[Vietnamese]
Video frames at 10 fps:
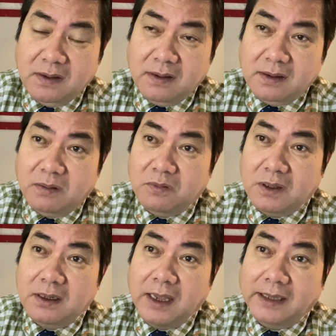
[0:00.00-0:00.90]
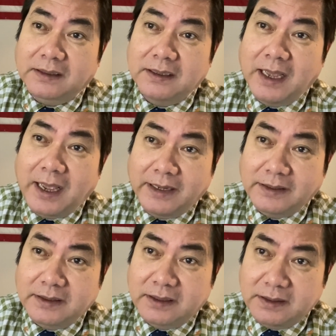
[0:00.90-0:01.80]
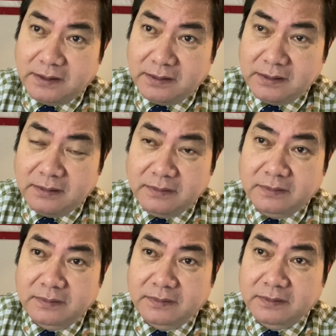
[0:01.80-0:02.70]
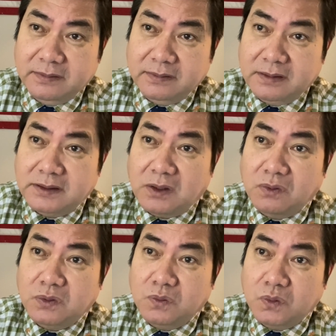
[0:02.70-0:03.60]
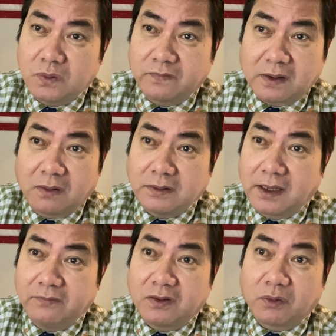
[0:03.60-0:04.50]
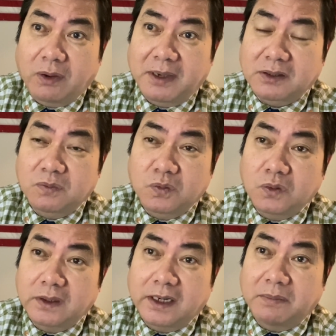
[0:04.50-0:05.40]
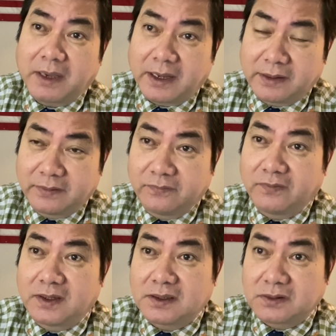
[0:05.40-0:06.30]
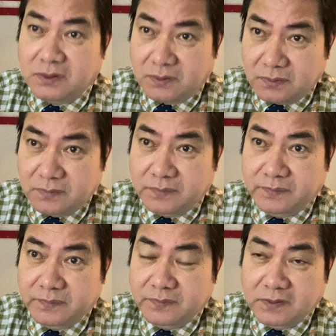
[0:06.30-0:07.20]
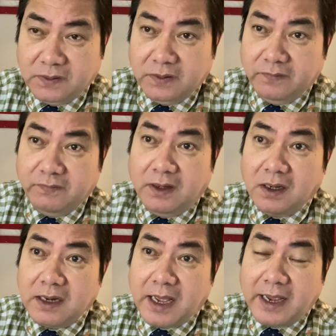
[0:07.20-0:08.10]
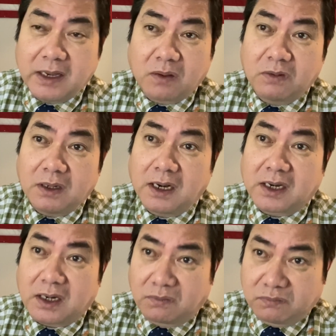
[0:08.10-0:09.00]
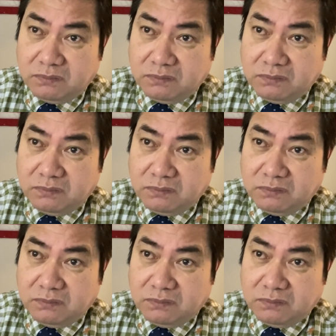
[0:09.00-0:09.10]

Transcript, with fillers: đông dân đứng hàng thứ hai trên thế giới chỉ sau Trung Quốc và có thể vượt qua mặt Trung Quốc nay mai về dân số. Về đất đai cũng rất là rộng.